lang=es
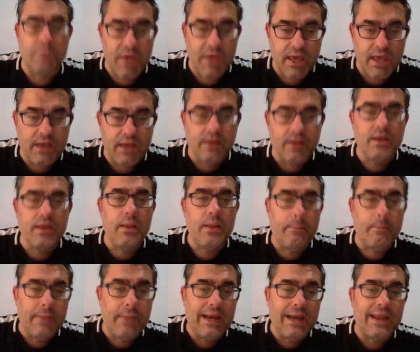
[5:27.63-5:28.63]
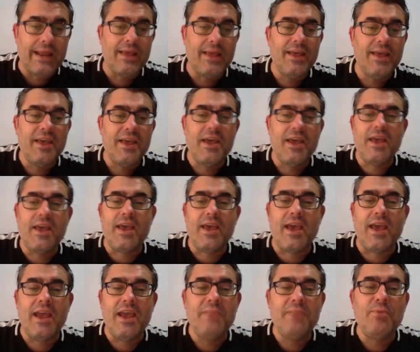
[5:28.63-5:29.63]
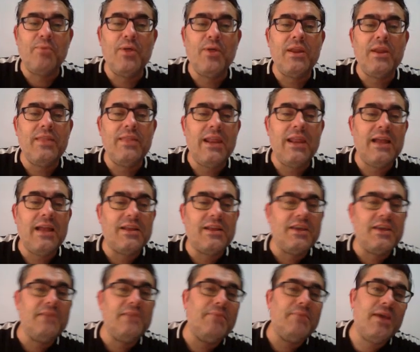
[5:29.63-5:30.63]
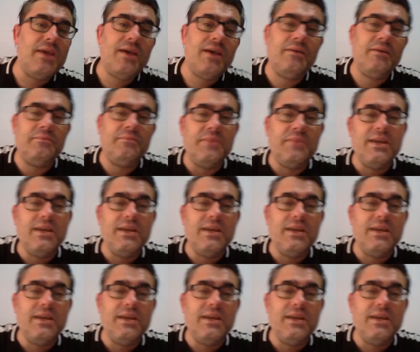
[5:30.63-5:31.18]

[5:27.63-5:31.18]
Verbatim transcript: Bien, vale. El poder de la alquimia